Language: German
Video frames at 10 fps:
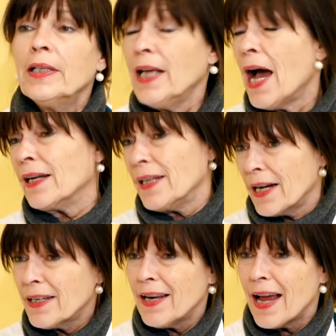Ja,
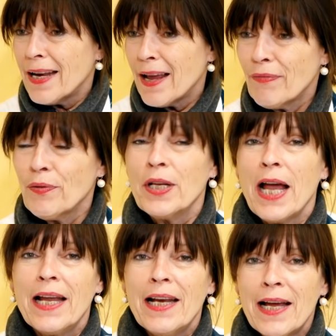danke Laila für
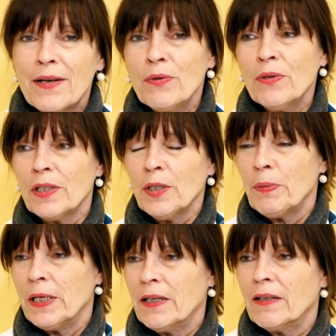die Einladung.
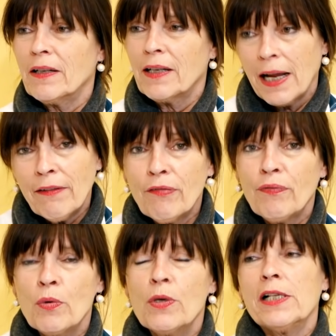Ich bin ganz
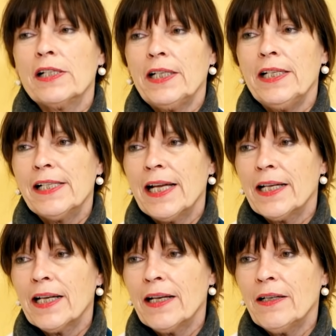froh, dass ich hier
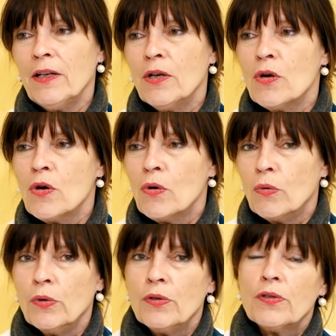sein kann
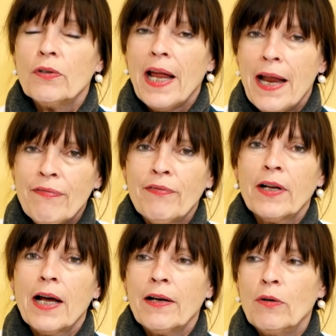und helfen
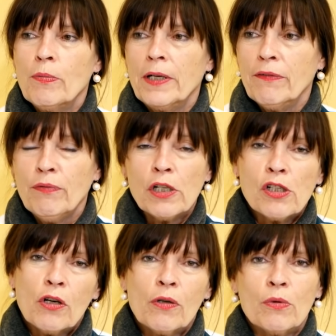kann, über die
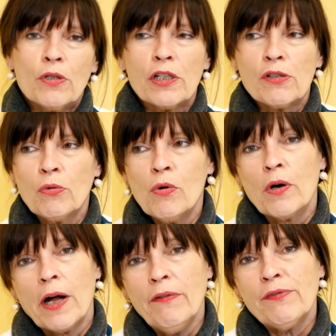
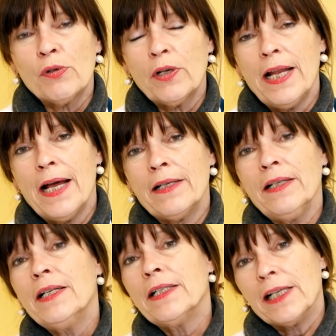Vorsorgeuntersuchungen aufzuklären.
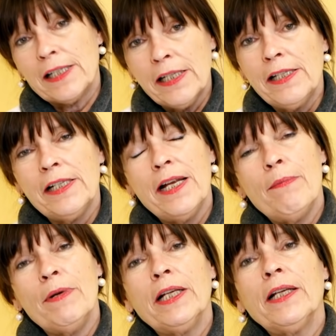Das sind sie
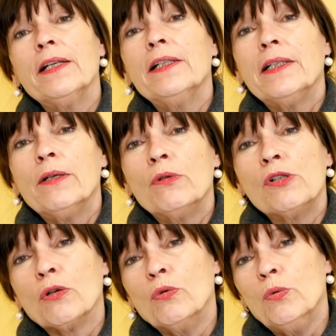nämlich,
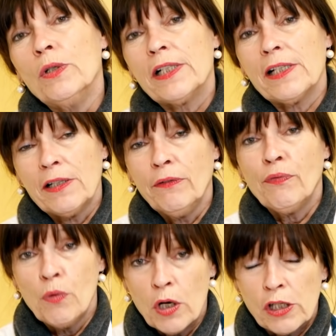unsere U's, das sind
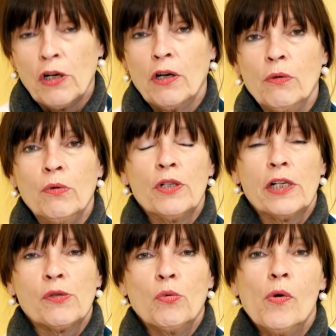
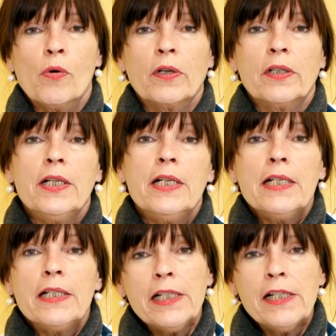Vorsorgeuntersuchungen.
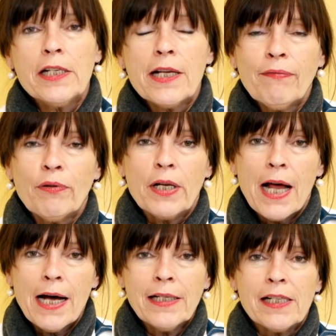Die sind dafür
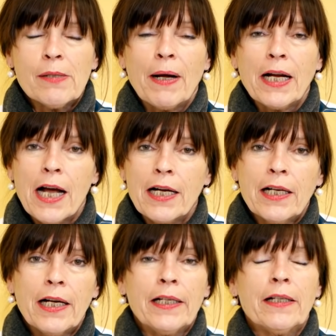da, dass man
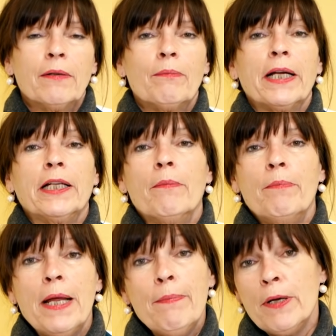Krankheiten bei ihrem
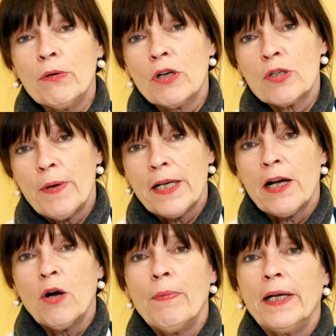Baby oder
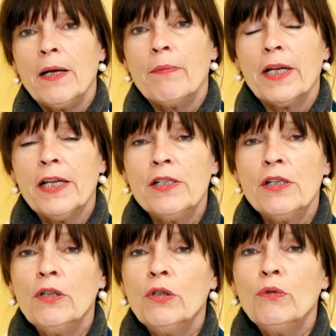später auch bei ihrem
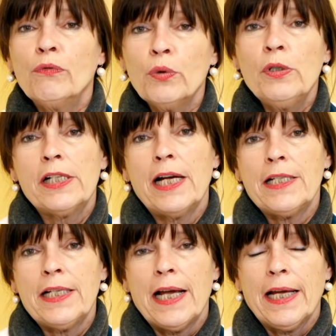Kind
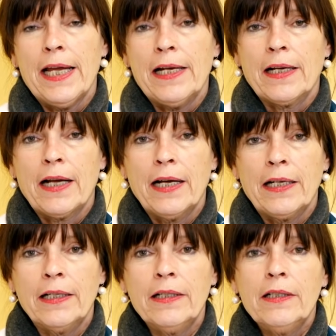frühzeitig erkennen
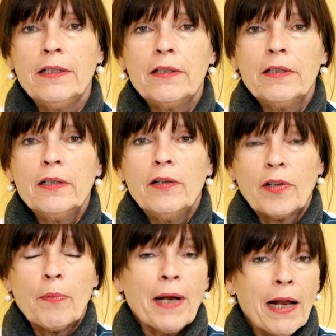kann.
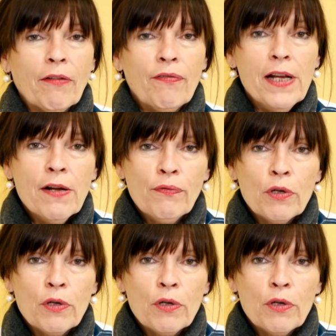Es gibt ganz viele